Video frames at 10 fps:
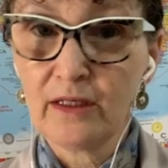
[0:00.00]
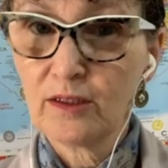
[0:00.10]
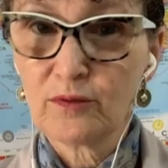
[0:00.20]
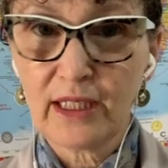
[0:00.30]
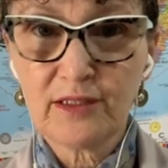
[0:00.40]

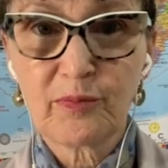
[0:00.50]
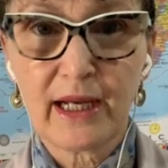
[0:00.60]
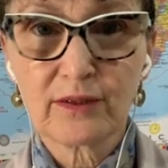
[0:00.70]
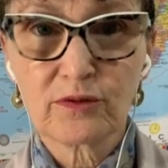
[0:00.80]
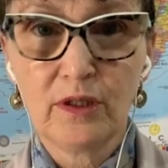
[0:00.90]
Não tem
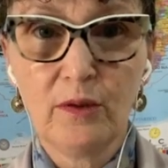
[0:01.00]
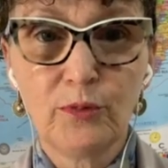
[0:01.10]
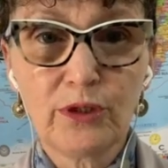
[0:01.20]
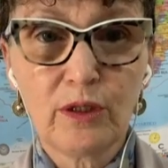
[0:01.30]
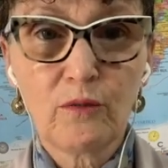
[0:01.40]
espaço,
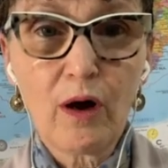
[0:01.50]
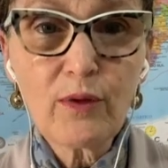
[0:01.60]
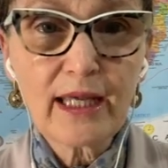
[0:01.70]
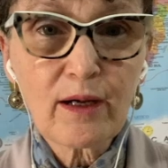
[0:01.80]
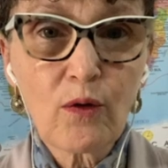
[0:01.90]
porque
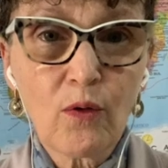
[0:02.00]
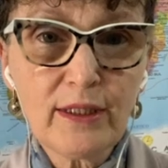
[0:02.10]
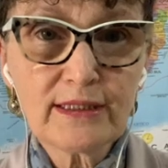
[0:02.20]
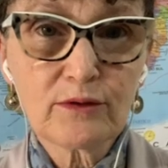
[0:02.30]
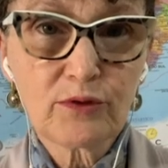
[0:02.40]
qualquer
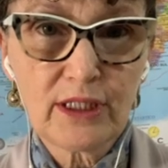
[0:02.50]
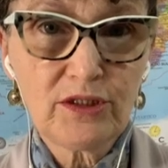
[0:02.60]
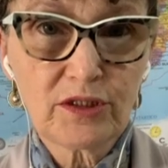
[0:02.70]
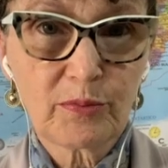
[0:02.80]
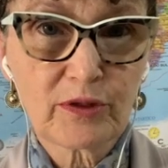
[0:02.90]
coisa
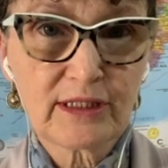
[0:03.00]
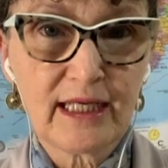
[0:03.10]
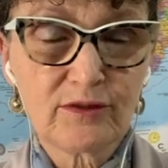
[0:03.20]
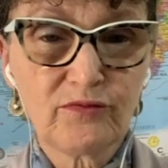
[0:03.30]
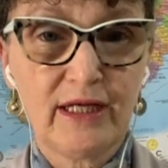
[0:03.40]
durante esse
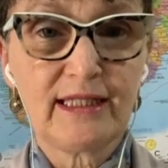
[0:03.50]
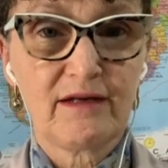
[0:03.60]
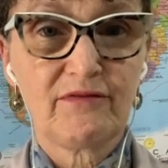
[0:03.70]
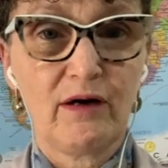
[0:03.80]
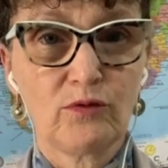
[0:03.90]
processo vai
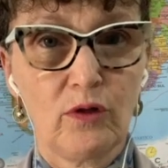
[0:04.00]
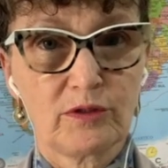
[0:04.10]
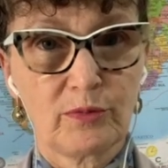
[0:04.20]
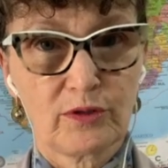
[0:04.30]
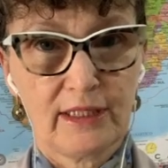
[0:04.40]
travar o
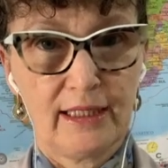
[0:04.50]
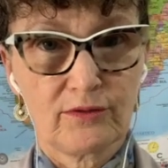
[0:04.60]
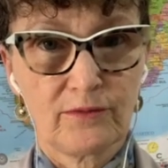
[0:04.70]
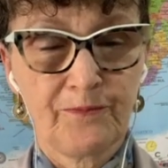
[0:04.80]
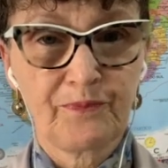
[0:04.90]
nosso processo.
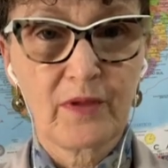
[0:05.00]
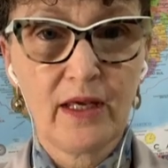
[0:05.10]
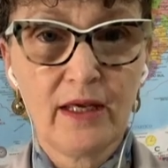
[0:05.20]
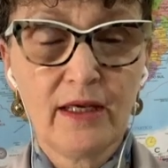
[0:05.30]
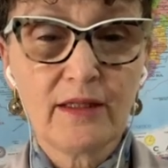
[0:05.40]

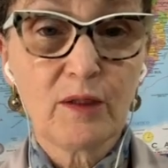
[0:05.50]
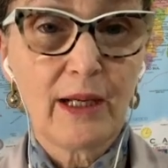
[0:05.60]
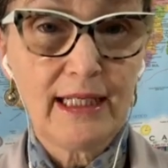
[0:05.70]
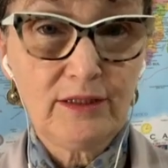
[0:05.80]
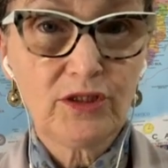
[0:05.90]
Então,
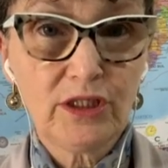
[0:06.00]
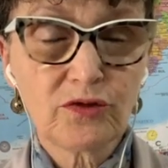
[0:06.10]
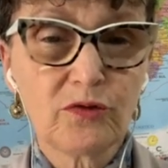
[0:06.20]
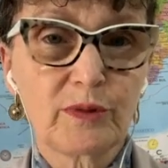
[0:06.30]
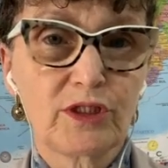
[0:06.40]
além
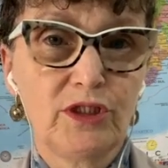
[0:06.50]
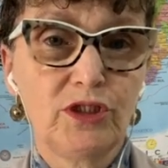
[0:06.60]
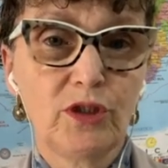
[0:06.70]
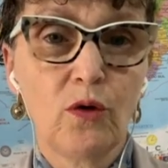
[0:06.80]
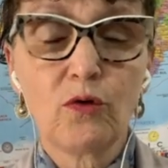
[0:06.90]
disso, para a
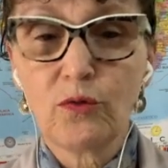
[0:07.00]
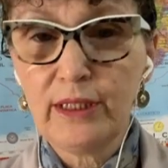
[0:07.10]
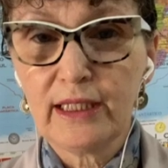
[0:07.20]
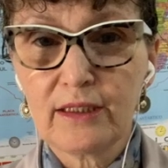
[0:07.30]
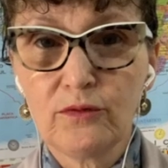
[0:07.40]
gente
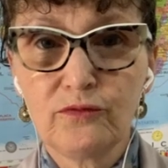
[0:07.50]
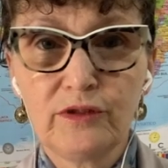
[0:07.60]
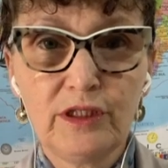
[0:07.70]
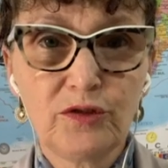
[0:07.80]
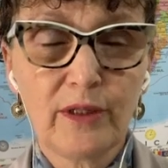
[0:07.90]
concluir aqui o
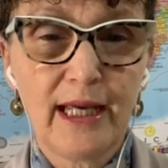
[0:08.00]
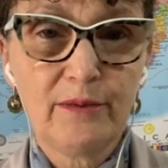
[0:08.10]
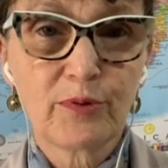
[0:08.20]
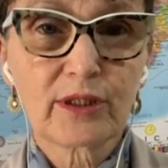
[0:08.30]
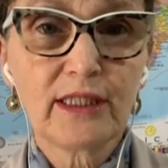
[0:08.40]
vídeo, é
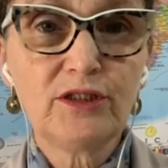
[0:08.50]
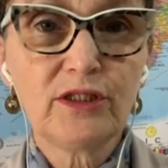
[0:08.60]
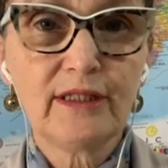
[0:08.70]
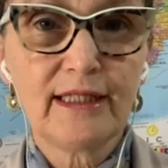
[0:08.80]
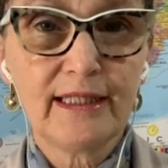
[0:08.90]

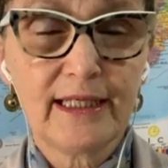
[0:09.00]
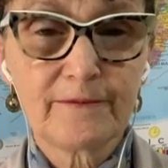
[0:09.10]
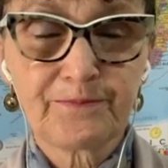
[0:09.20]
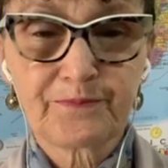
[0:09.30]
importante entender